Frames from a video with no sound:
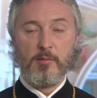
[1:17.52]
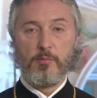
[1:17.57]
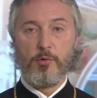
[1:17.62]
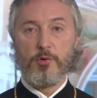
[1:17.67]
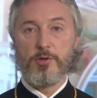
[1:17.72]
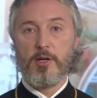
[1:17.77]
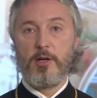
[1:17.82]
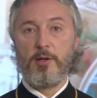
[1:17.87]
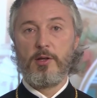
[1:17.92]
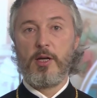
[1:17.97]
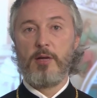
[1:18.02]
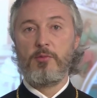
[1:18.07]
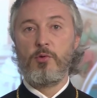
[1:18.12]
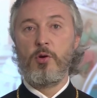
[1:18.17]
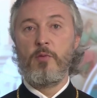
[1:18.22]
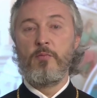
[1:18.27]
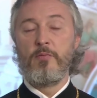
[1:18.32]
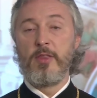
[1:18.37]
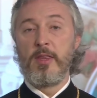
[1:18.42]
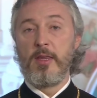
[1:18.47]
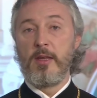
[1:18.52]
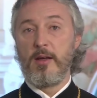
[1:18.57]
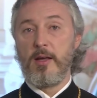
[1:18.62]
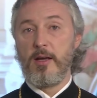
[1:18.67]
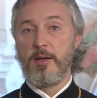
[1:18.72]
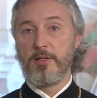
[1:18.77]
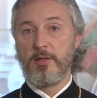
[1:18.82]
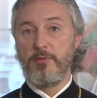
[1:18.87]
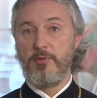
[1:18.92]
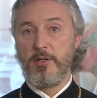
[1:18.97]
После того,
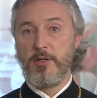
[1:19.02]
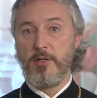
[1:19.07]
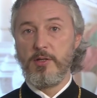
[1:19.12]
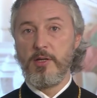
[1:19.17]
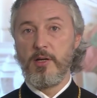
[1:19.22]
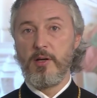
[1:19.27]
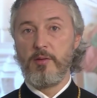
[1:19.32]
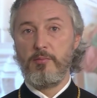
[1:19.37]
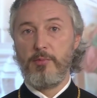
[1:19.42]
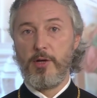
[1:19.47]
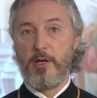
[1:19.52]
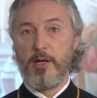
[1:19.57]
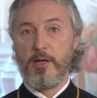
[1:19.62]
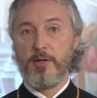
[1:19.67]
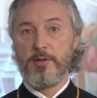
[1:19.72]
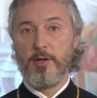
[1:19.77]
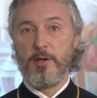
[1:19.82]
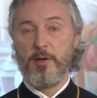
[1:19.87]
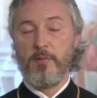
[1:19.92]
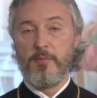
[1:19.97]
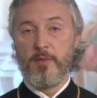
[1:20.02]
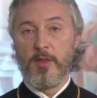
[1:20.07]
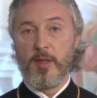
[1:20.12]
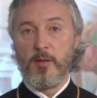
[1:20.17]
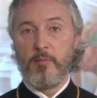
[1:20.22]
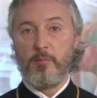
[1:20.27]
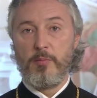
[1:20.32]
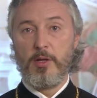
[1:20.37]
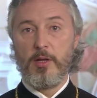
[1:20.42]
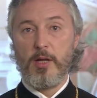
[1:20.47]
как святитель Милетий
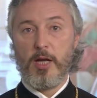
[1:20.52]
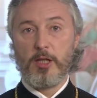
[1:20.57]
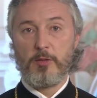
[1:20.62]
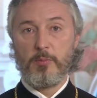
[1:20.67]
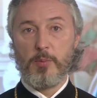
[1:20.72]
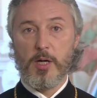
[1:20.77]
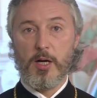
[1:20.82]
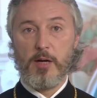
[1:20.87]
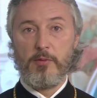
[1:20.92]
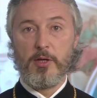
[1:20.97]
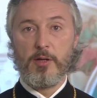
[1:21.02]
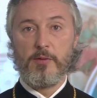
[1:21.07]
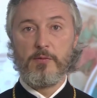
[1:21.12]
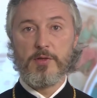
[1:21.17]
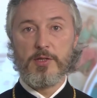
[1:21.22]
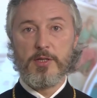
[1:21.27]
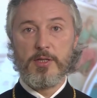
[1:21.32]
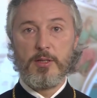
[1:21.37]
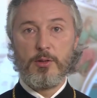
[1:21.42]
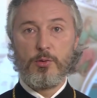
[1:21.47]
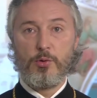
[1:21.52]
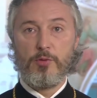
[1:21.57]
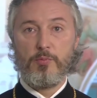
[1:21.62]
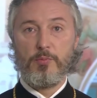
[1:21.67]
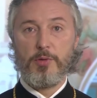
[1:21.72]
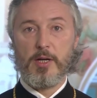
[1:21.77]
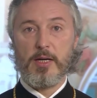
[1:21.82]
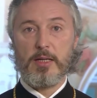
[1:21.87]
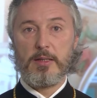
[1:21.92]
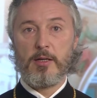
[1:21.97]
был отправлен в ссылку
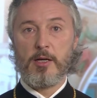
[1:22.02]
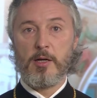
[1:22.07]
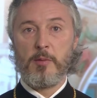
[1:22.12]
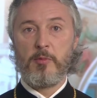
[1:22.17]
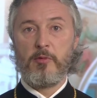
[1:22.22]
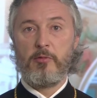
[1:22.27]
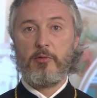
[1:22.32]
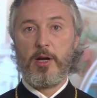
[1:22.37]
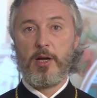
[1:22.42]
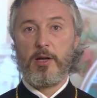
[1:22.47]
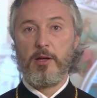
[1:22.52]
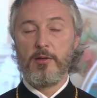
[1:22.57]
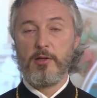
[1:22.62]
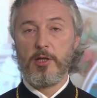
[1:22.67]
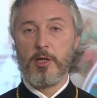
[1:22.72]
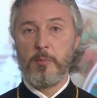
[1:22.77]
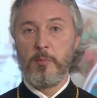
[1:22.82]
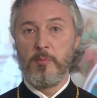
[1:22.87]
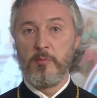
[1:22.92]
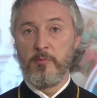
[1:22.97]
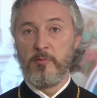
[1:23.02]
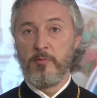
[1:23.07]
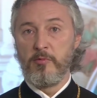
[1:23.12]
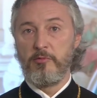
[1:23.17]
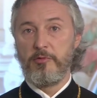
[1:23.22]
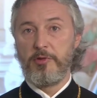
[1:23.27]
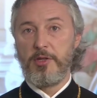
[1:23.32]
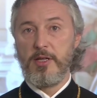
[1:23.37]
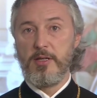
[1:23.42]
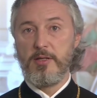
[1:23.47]
императором Валентом
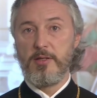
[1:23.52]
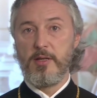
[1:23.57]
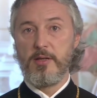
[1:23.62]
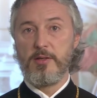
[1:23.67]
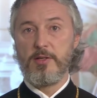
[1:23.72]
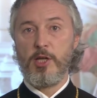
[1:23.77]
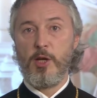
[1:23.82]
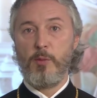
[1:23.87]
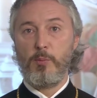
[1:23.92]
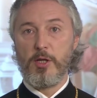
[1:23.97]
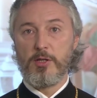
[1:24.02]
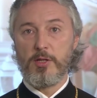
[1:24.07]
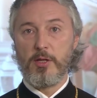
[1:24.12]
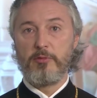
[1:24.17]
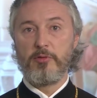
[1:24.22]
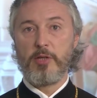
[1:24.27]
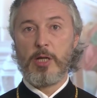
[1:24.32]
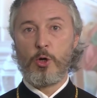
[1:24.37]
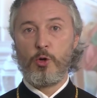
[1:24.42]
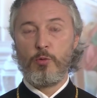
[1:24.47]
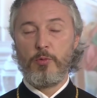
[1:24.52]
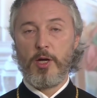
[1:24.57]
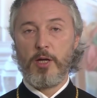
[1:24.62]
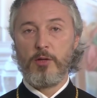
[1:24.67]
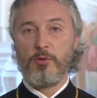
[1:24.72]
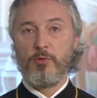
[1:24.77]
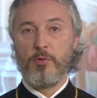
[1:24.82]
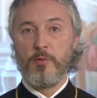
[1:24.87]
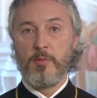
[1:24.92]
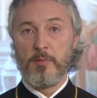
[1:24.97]
в 372
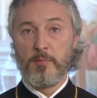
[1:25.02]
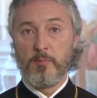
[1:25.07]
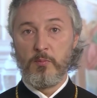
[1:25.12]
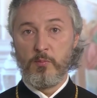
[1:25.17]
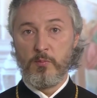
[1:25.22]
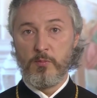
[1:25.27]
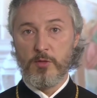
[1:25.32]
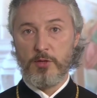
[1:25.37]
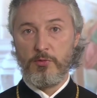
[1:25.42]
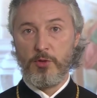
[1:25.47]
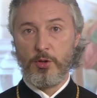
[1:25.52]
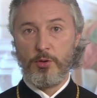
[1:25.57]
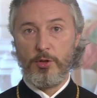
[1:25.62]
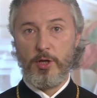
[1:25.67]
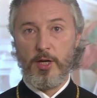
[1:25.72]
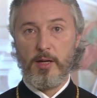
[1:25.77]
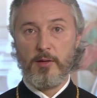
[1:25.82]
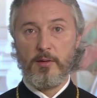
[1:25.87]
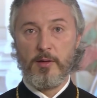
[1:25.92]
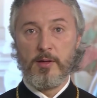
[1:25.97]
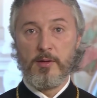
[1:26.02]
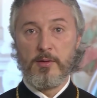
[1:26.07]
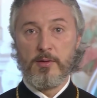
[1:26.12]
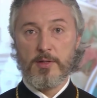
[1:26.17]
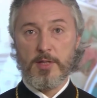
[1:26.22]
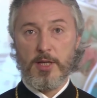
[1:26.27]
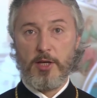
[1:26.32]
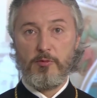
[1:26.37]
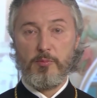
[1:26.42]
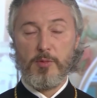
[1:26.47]
году, святой Иоанн
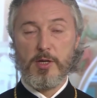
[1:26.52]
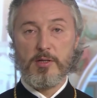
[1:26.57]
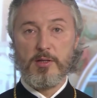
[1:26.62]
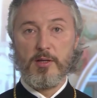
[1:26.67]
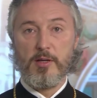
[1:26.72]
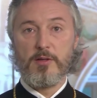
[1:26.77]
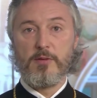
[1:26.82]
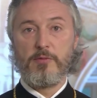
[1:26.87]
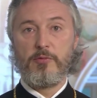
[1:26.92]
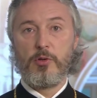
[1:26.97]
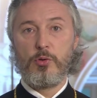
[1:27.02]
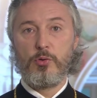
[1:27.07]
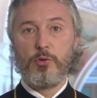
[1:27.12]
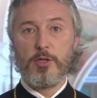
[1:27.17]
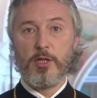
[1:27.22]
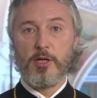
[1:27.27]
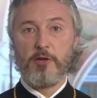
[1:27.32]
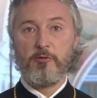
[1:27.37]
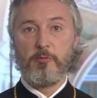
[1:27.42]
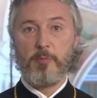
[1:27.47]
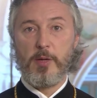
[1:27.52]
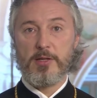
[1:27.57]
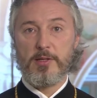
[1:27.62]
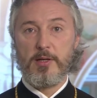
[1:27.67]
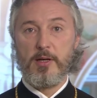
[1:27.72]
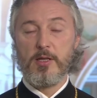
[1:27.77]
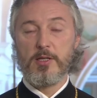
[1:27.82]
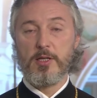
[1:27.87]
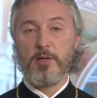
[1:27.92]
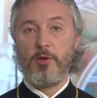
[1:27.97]
совместно с Феодором,
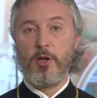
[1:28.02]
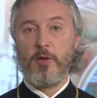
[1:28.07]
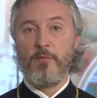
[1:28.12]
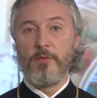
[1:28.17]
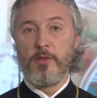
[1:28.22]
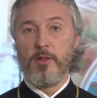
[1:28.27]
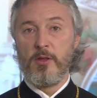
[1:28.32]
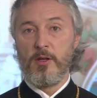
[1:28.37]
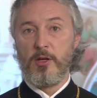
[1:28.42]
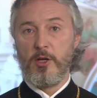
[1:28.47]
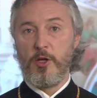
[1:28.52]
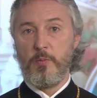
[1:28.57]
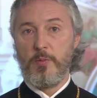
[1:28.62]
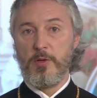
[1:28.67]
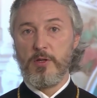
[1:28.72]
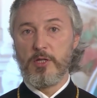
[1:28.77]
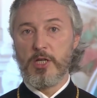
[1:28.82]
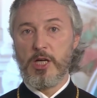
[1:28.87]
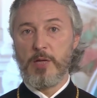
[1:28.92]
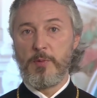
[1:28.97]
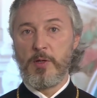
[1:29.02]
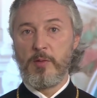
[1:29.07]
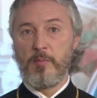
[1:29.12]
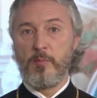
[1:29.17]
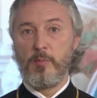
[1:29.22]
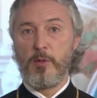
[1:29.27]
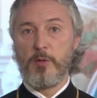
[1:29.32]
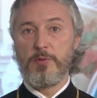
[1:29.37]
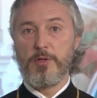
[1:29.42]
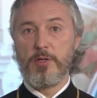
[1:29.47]
впоследствии епископом
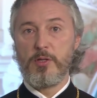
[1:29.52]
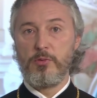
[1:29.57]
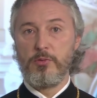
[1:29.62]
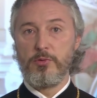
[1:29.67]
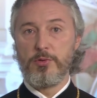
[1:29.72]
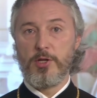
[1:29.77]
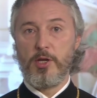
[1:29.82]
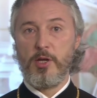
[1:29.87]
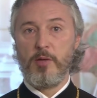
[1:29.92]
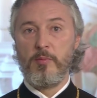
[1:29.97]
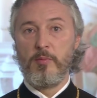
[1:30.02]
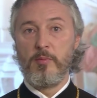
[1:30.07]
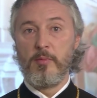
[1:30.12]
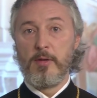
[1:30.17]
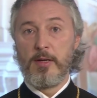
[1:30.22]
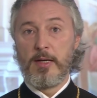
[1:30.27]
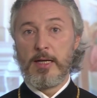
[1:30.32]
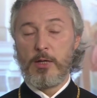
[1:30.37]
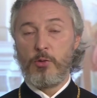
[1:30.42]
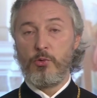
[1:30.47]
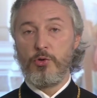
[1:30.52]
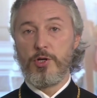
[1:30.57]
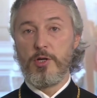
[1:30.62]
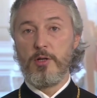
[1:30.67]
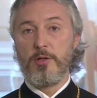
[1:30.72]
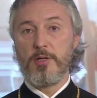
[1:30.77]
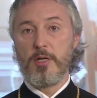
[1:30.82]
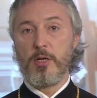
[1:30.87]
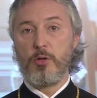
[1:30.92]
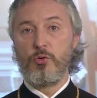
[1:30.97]
Мапсиутским,
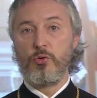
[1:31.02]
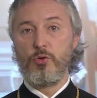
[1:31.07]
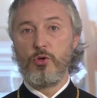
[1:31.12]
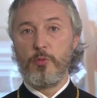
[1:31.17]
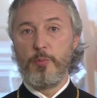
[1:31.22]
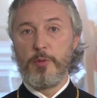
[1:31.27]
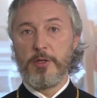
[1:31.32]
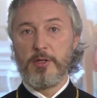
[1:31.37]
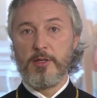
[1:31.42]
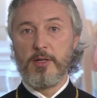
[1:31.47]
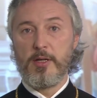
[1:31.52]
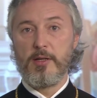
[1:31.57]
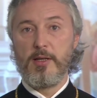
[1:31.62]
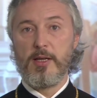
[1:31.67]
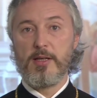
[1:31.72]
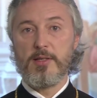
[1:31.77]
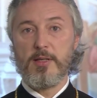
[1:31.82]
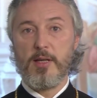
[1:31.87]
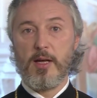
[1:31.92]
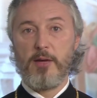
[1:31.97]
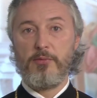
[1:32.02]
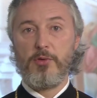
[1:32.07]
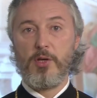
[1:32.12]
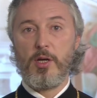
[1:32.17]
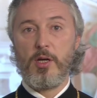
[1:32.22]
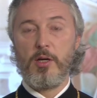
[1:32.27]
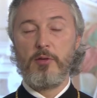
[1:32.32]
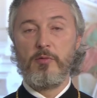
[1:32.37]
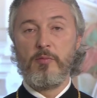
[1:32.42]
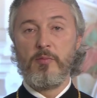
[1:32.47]
учился у опытных
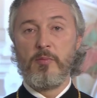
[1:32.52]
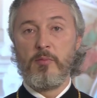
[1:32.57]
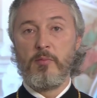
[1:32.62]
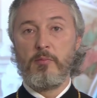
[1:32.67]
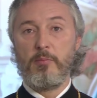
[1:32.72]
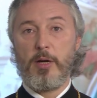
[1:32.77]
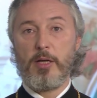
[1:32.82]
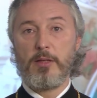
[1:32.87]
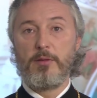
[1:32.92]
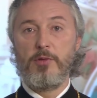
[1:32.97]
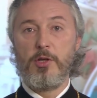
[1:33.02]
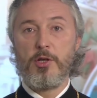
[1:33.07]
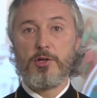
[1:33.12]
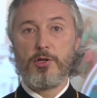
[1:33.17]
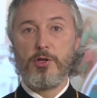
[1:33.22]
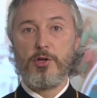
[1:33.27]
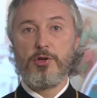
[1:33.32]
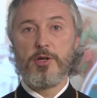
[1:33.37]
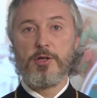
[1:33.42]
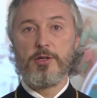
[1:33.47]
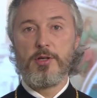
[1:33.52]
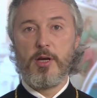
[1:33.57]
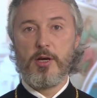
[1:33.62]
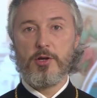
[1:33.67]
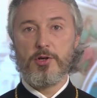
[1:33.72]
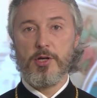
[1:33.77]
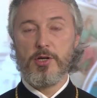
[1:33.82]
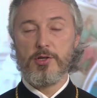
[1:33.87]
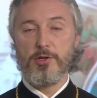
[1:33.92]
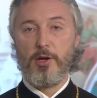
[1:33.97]
наставников
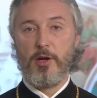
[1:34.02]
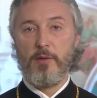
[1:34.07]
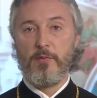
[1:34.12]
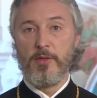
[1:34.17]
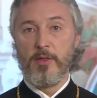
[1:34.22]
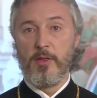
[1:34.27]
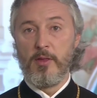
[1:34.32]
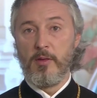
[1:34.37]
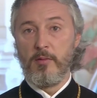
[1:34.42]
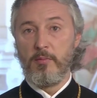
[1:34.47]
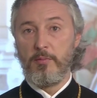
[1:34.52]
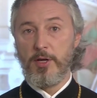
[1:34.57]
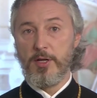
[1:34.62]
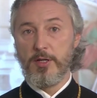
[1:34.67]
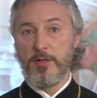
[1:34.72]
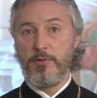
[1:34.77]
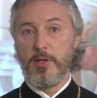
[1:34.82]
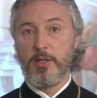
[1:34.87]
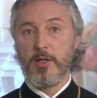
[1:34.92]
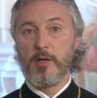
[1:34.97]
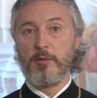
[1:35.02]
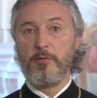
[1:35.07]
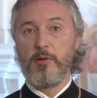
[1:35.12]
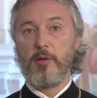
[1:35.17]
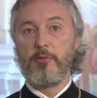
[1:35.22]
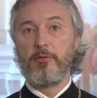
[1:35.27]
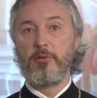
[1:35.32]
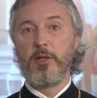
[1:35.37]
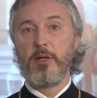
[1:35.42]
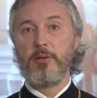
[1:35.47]
подвижнической жизни пресвитеров
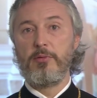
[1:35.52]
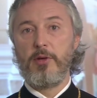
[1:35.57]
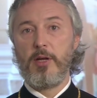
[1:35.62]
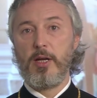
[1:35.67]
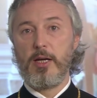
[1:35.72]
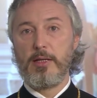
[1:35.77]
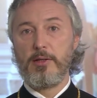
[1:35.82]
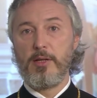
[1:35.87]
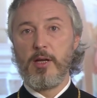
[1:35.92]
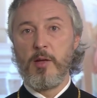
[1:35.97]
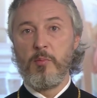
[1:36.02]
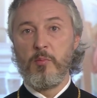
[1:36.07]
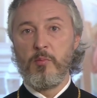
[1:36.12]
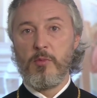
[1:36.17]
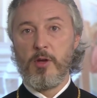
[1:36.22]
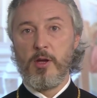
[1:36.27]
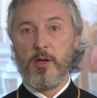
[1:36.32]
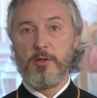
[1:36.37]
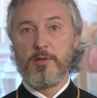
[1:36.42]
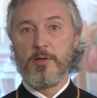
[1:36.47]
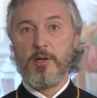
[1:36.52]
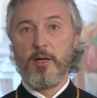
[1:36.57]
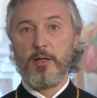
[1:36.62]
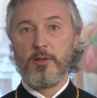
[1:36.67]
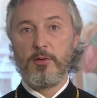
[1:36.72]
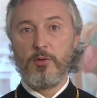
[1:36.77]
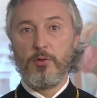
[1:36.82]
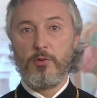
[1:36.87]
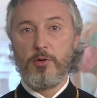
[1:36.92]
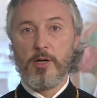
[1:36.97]
Флавиана и
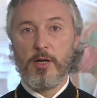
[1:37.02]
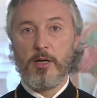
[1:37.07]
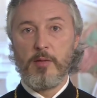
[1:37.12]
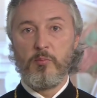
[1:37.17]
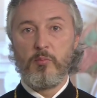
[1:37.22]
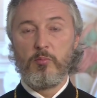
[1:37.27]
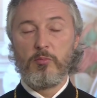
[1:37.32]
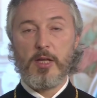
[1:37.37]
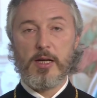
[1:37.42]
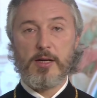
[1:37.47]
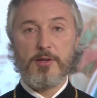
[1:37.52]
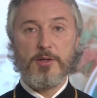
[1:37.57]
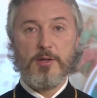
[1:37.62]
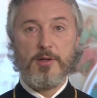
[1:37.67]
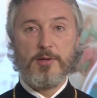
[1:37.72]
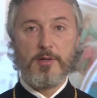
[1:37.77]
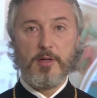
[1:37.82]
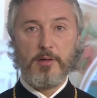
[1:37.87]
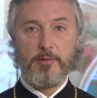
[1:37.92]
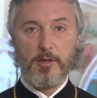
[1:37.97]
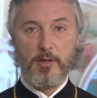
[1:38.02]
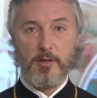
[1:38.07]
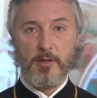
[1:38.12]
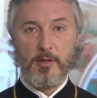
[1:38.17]
Диодора Тарсийского.